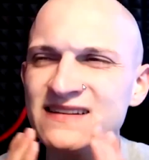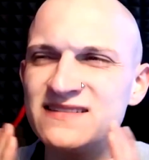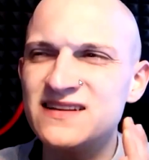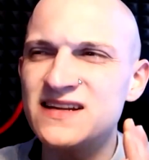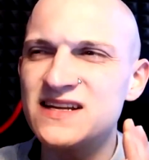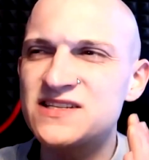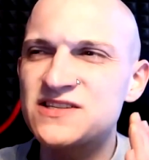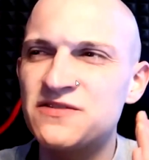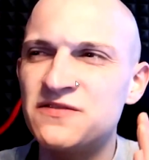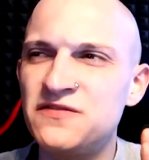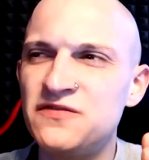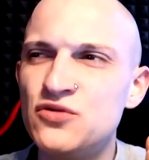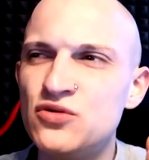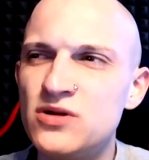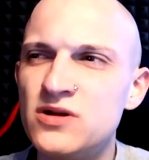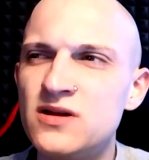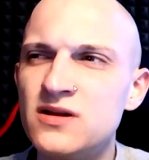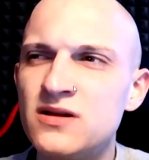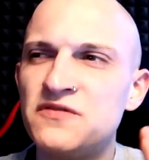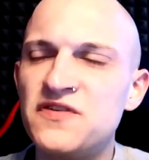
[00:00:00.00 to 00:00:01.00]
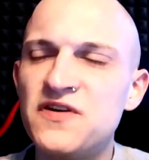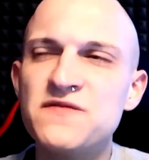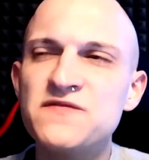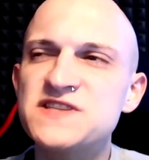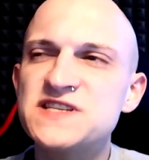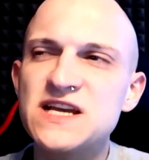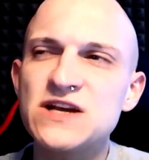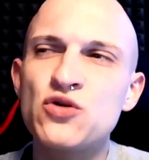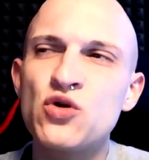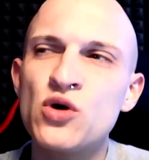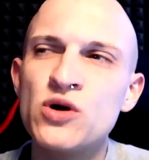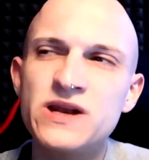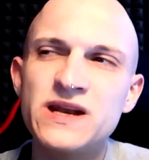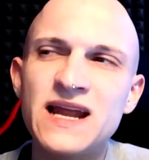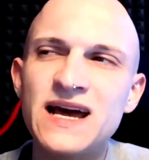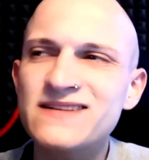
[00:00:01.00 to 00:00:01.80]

Ich hatte das Gefühl, fünf Sekunden,